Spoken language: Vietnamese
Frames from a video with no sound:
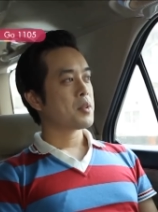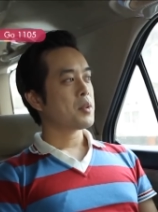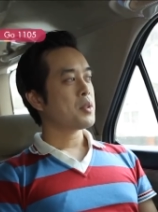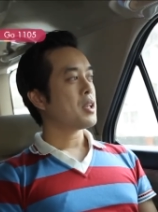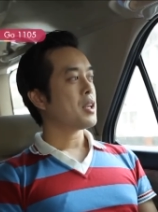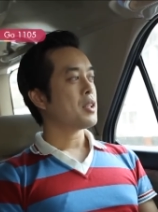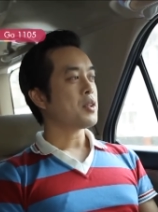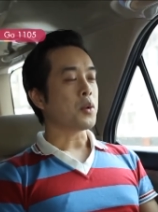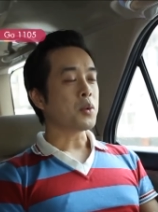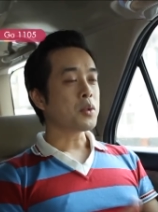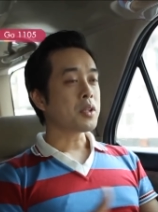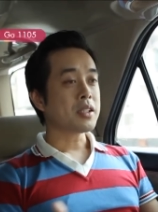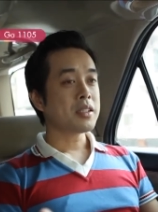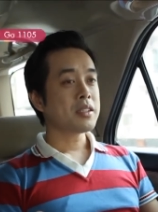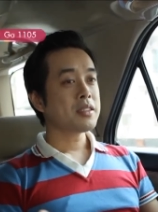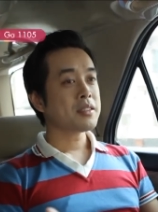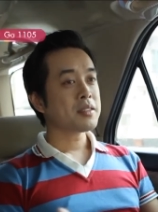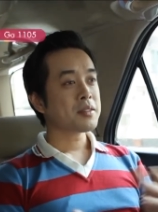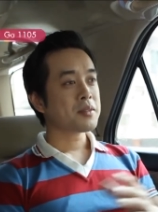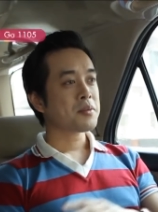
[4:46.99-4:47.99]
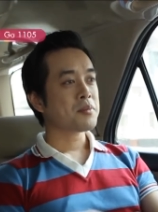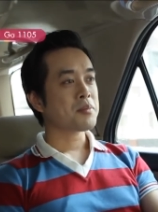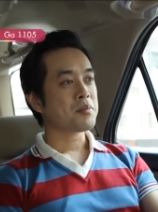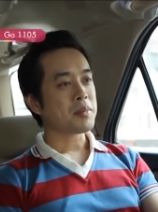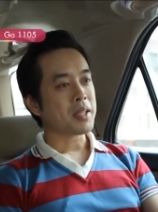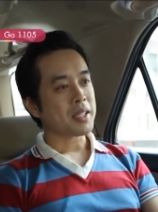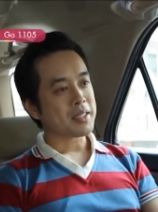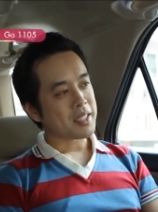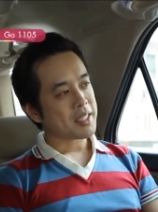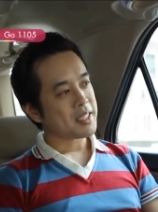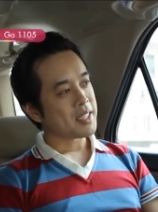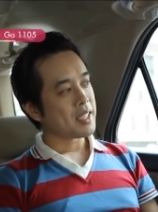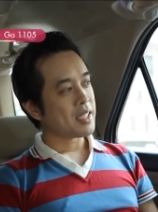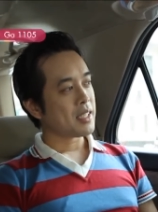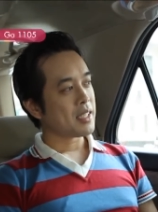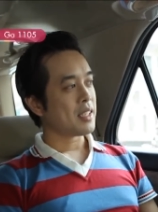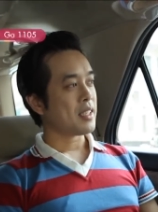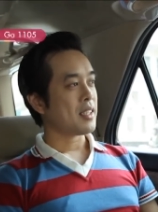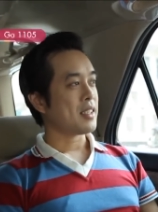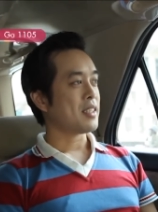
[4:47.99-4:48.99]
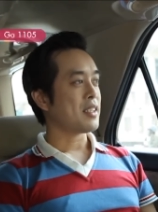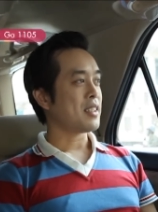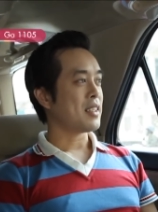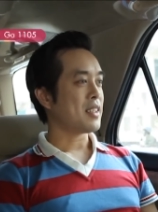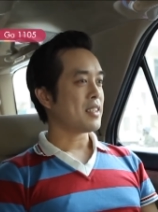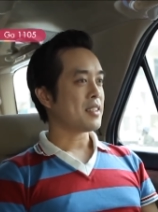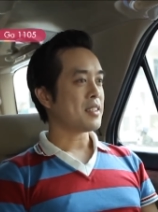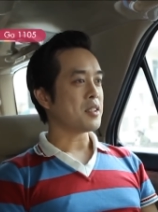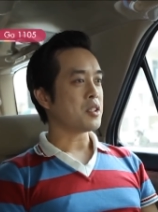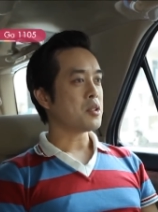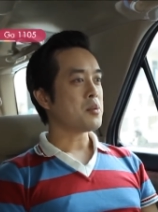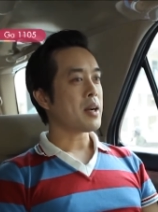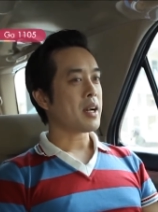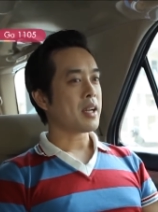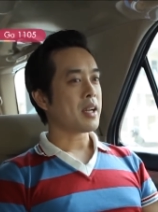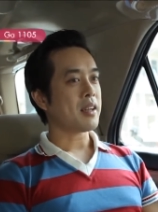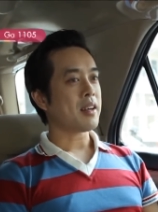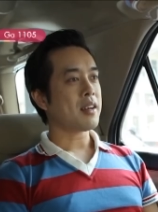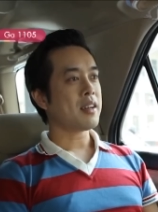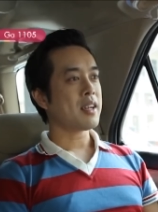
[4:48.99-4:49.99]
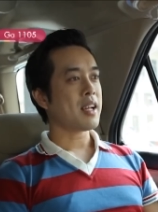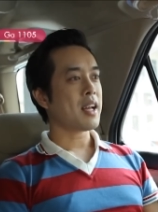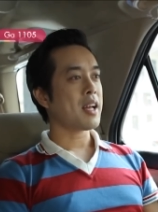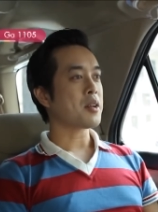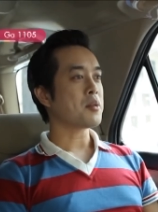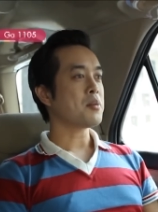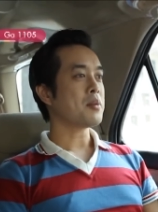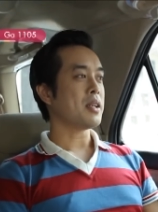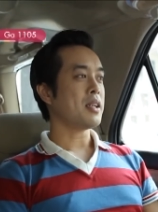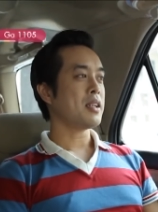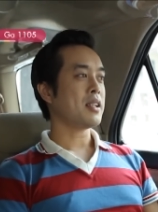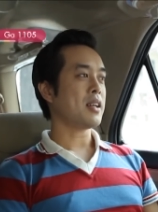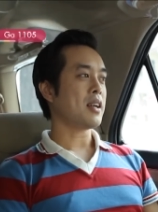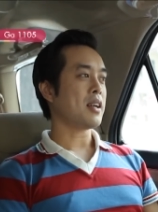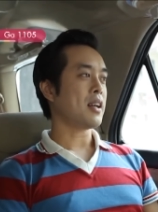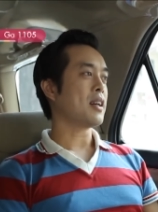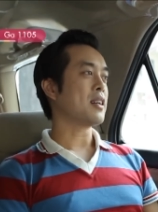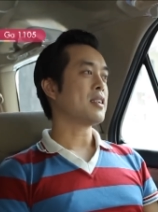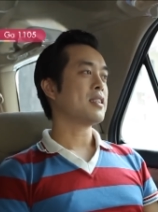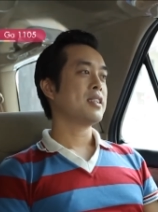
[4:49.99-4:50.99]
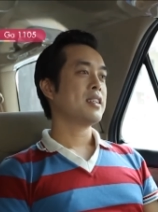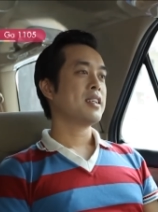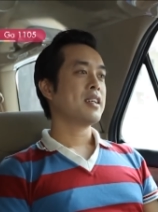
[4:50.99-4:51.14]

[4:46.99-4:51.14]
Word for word: có nghĩa là đủ thứ mà tuy nhiên là, là là từ cái bài đó là ai cũng nghĩ là